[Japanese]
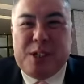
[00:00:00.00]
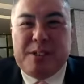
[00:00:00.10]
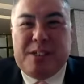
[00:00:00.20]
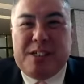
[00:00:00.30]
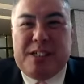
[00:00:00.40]

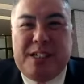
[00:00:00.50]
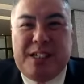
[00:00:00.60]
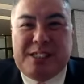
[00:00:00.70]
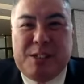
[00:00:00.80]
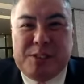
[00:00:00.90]
倉から離
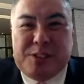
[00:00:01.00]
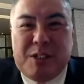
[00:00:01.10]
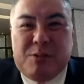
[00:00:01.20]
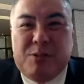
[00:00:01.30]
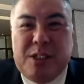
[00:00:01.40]
れちゃいました
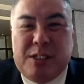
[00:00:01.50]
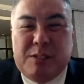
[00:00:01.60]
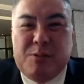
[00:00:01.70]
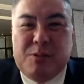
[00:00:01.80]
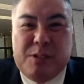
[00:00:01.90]
が、こういう、あ
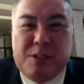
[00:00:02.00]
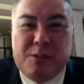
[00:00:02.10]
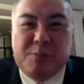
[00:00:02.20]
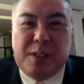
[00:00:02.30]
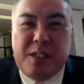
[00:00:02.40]
の、
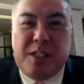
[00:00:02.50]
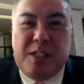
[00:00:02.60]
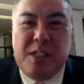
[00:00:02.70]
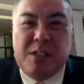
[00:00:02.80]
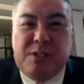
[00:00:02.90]
ほんまにね、
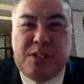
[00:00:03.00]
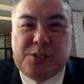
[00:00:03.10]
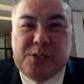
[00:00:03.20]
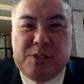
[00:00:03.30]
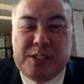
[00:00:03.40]
いい国
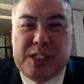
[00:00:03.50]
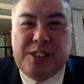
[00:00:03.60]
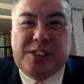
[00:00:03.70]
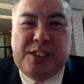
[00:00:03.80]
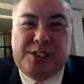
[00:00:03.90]
作ろうは大
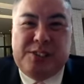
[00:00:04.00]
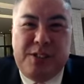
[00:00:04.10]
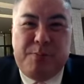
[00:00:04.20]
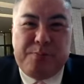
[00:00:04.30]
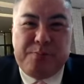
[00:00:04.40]
事なんですよ
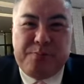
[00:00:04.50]
ね。そう